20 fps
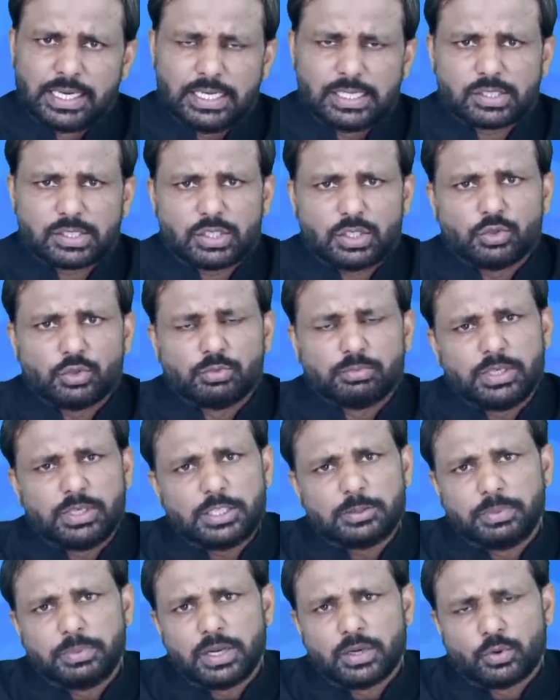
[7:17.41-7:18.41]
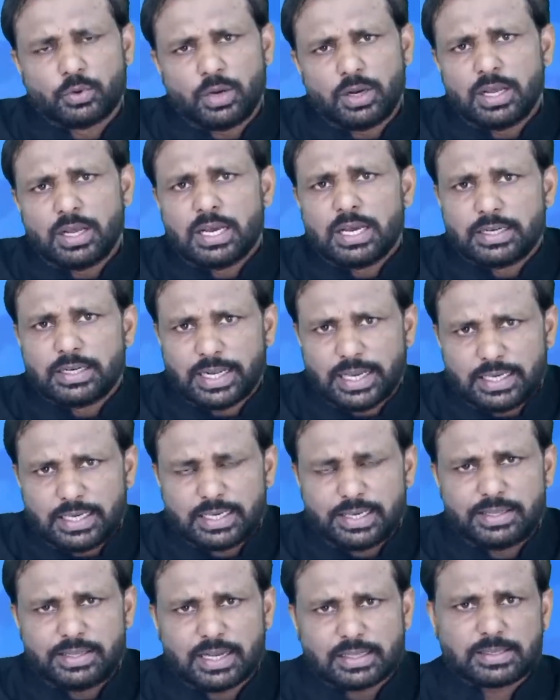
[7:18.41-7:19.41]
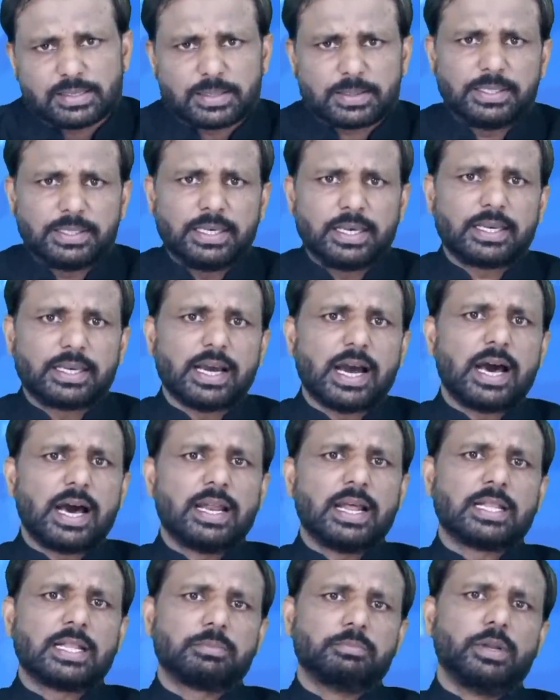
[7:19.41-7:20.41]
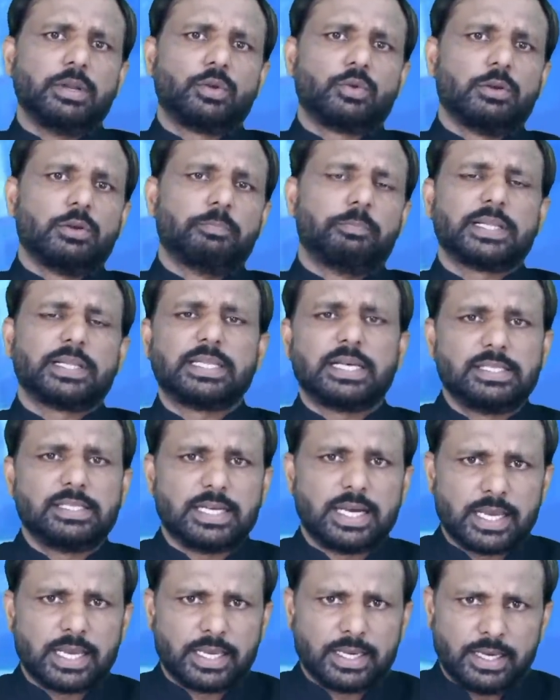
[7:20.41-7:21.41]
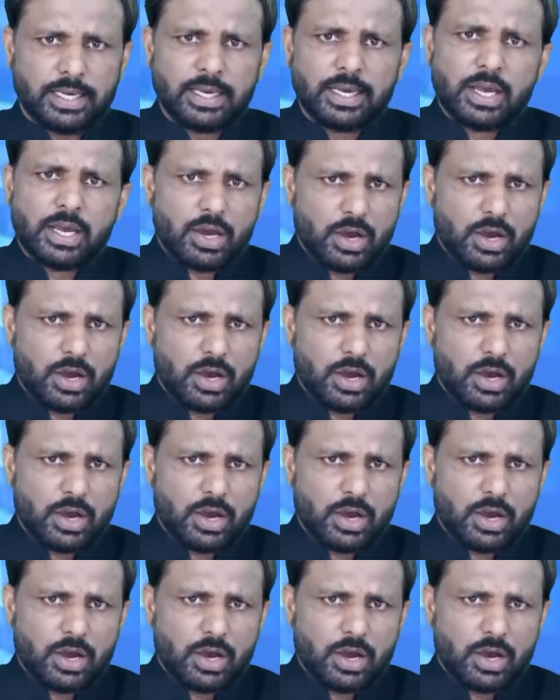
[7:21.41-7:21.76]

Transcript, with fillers: इसकी उम्मीद बिल्कुल नहीं की जा सकती है कि हालात बिल्कुल बदल जाएंगे